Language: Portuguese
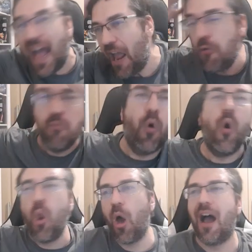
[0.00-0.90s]
é um
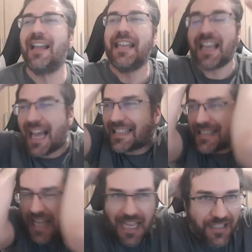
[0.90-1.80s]
Murloc,
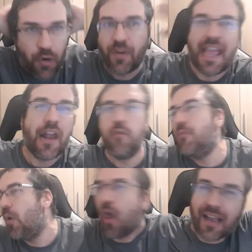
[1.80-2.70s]
cacete, eu quero um
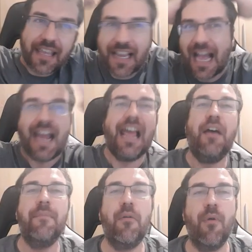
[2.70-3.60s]
Murloc,
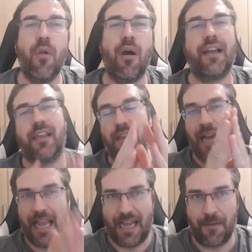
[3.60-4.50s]
caramba, é um Murloc.
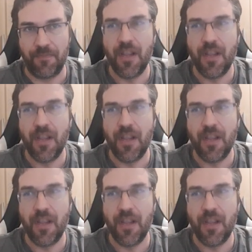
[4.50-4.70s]
Galera,